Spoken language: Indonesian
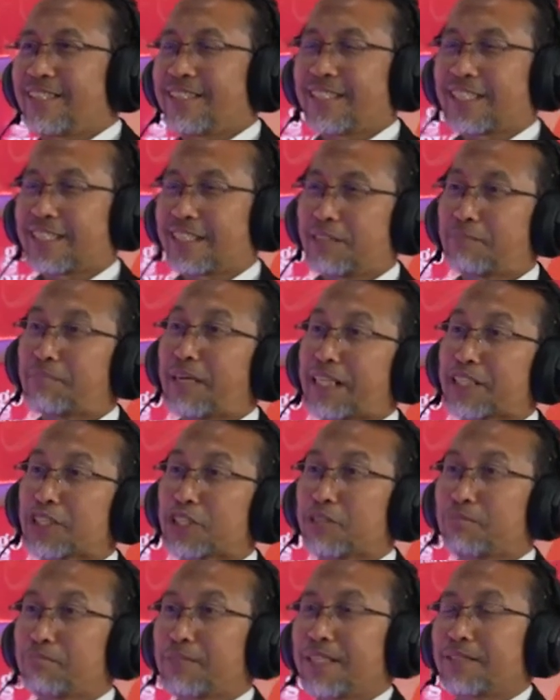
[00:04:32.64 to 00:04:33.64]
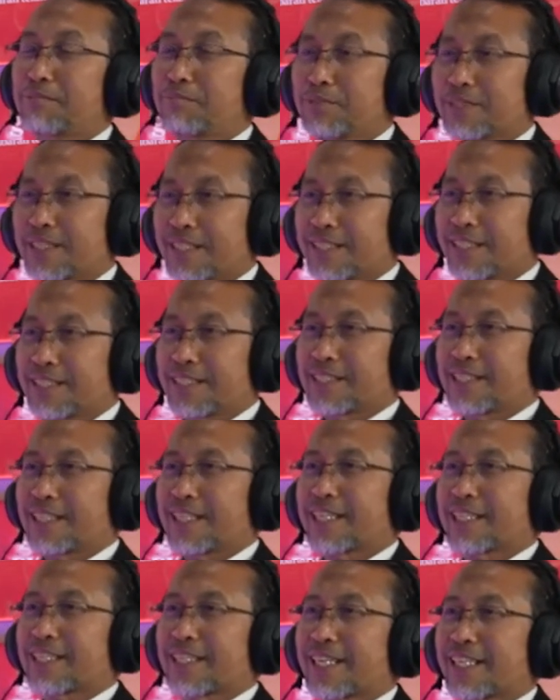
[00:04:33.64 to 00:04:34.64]
yang di Parcom ya, bukan yang
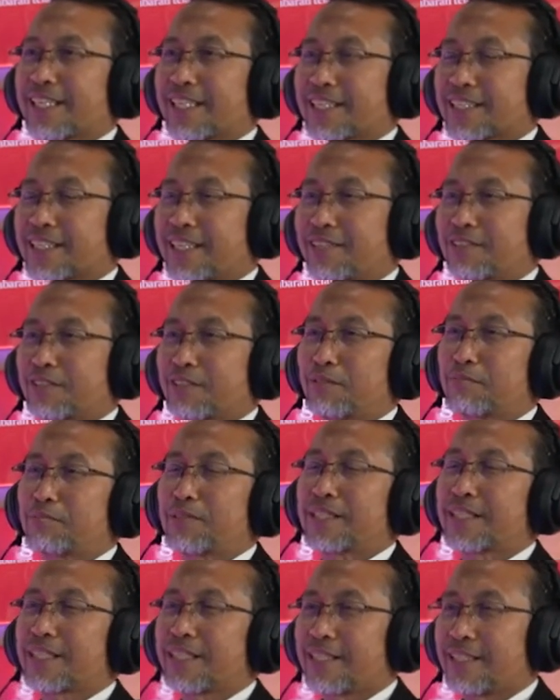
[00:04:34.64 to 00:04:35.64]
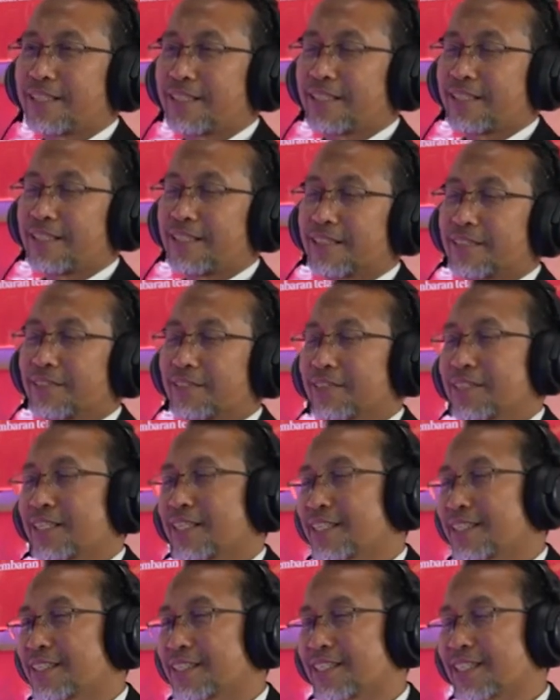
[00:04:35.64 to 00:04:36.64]
sekretariat. Kalau nominal
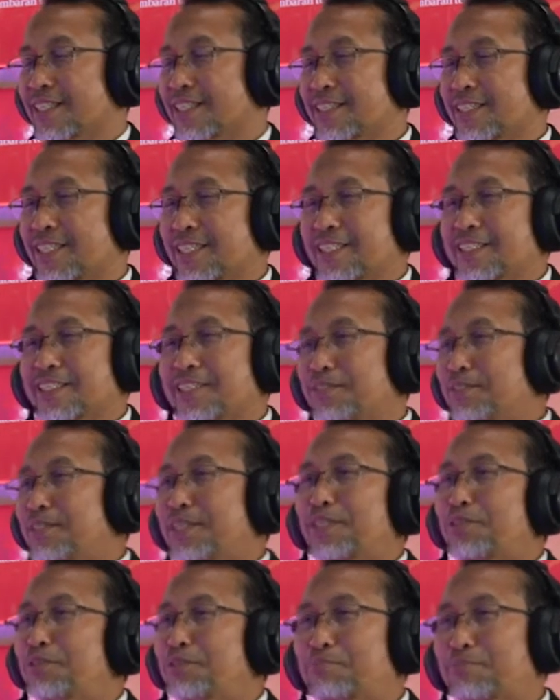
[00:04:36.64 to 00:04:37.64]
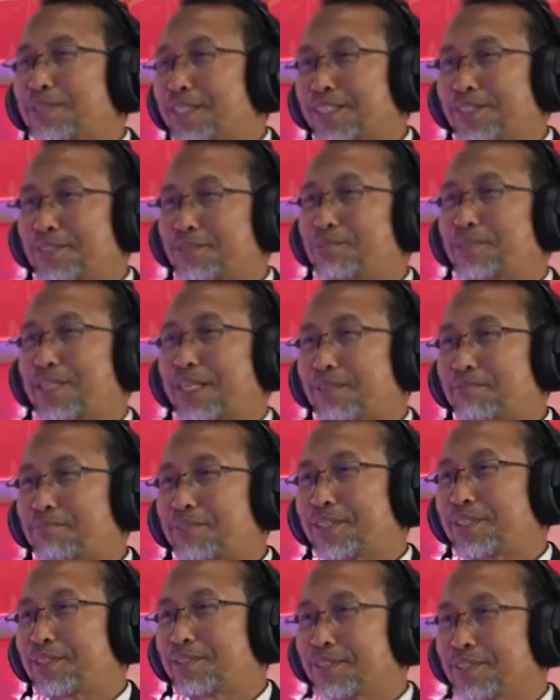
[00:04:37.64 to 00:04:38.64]
kontrakan sekretariat saya udah lupa itu berapa
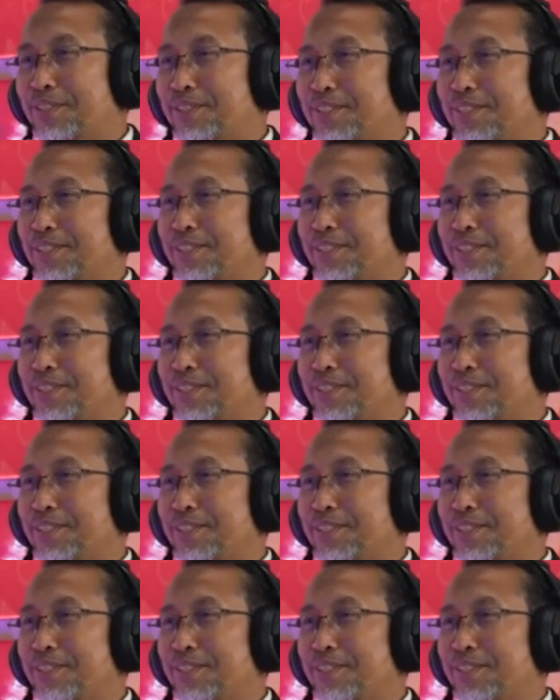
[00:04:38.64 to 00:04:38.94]
itu.